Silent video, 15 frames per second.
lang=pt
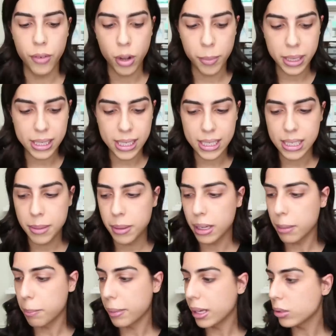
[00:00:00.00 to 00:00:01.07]
Eu vou começar essa
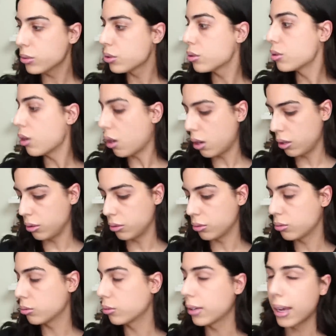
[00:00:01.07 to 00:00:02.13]
make pelos
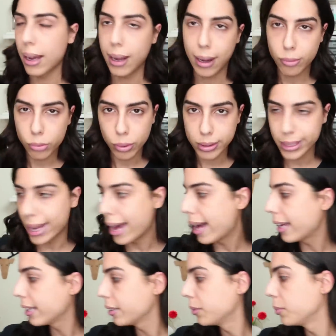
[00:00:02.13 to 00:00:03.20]
olhos, o que é coisa
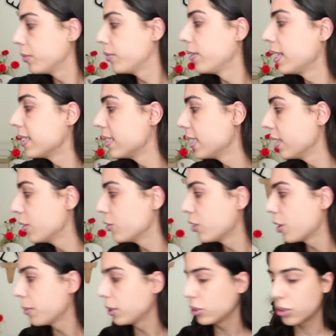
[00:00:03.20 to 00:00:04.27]
rara de fazer, eu
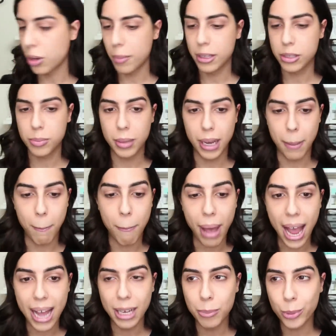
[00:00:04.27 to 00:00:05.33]
geralmente começo pela
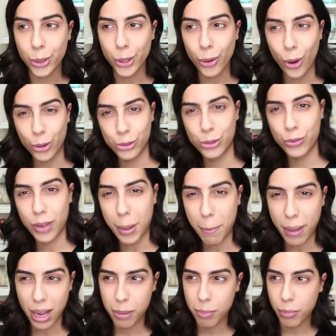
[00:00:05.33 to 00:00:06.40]
pele, porque eu gosto de ver a
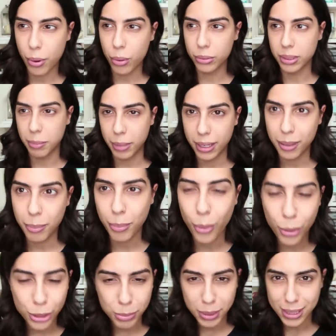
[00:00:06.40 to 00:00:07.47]
pele pronta para
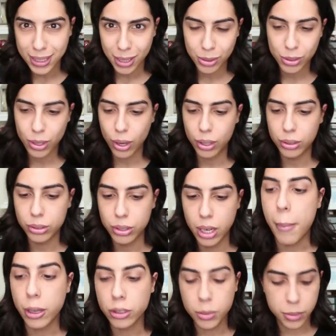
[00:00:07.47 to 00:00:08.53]
depois pensar nos olhos,
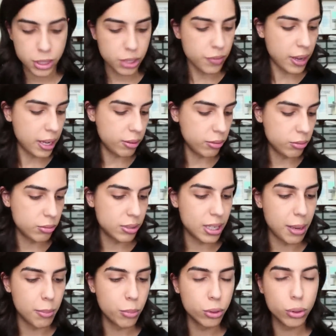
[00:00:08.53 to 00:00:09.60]
mas como a gente vai
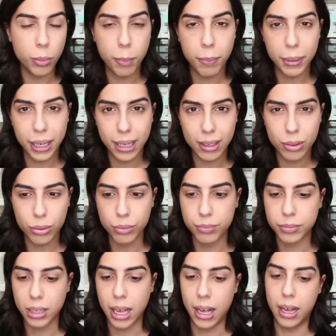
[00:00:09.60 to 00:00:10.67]
usar muito preto,
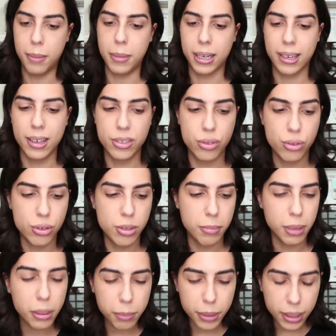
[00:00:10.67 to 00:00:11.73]
a maquiagem de hoje é
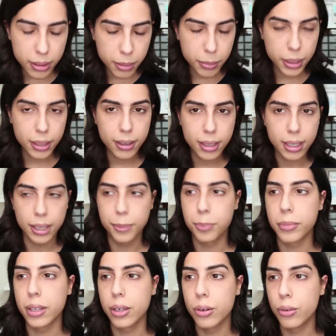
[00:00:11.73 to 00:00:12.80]
bem preta e branca,
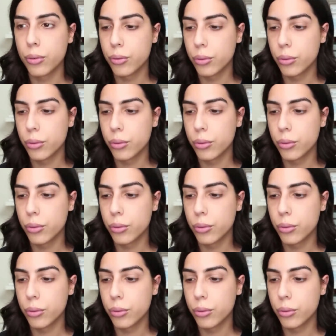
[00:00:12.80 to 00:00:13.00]
eu